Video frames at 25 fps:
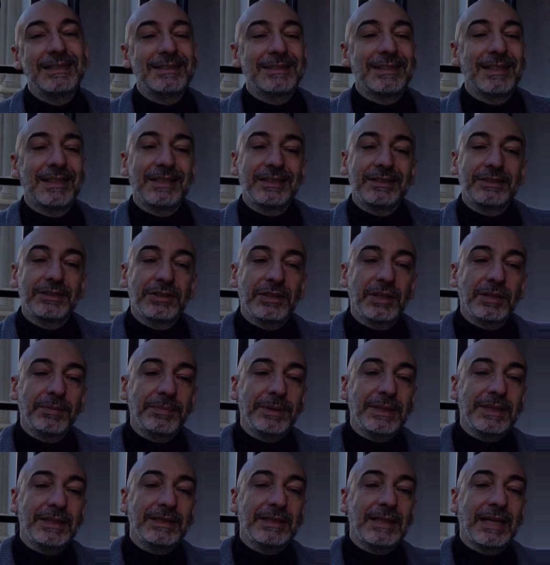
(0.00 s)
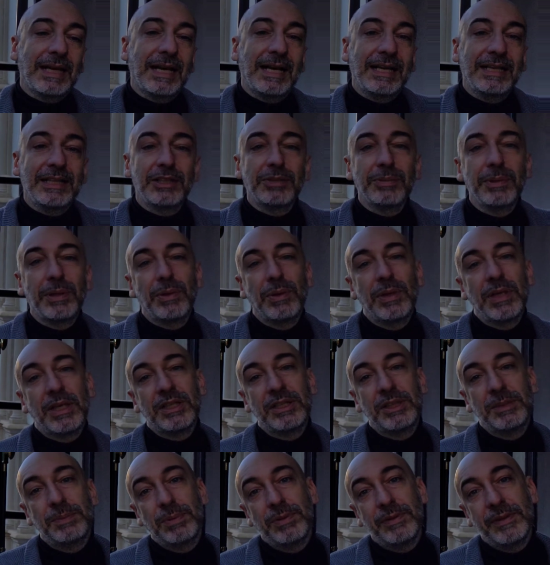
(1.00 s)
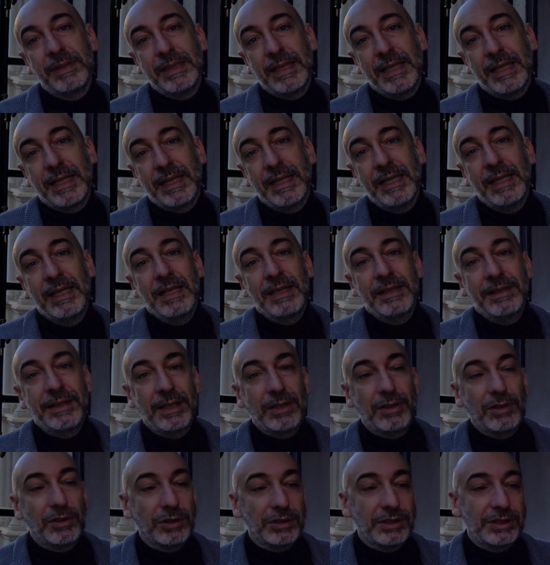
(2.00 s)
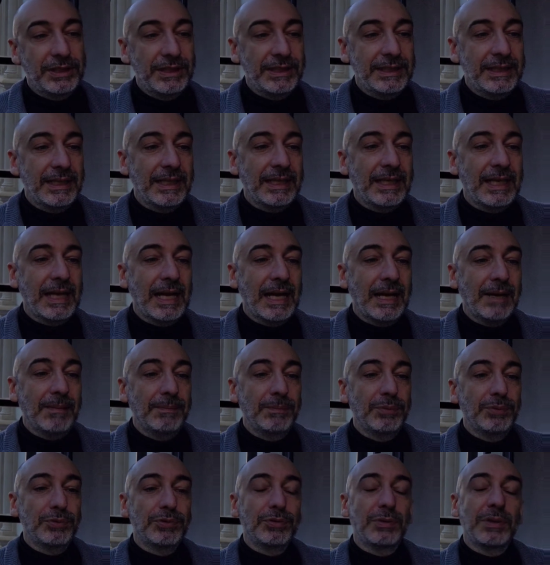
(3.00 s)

installazioni ambientali, come quella che si può vedere nel cortile del campus,